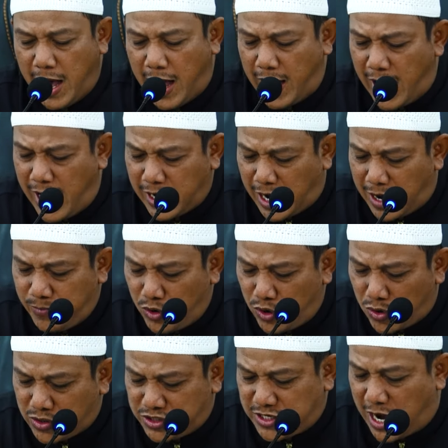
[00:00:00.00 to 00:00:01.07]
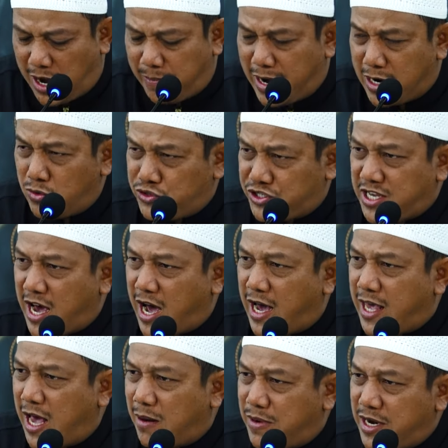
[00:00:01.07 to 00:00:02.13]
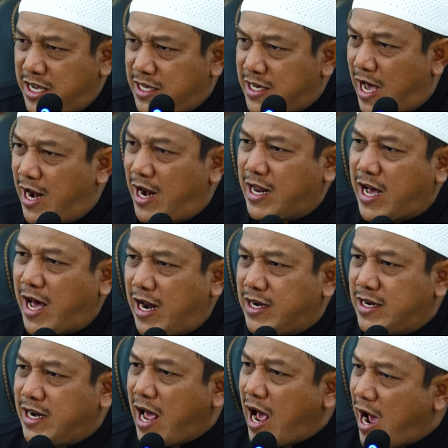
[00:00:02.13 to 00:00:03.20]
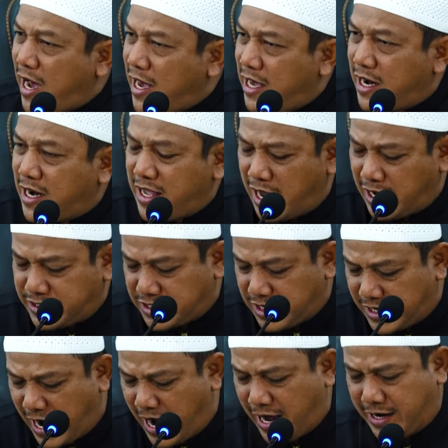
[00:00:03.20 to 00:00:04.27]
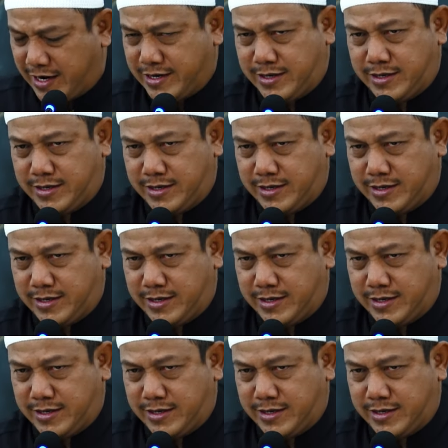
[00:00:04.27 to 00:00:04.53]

Alangkah buruknya manusia yang meninggalkan air yang segar